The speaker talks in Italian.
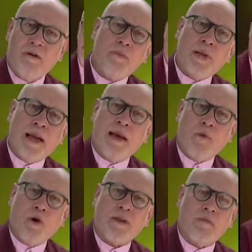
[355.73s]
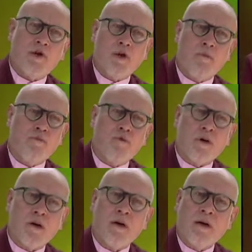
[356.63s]
perché la morte bisogna
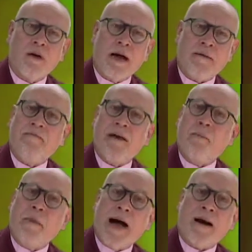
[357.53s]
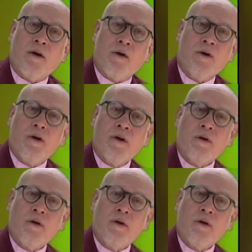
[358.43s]
pur affermarlo,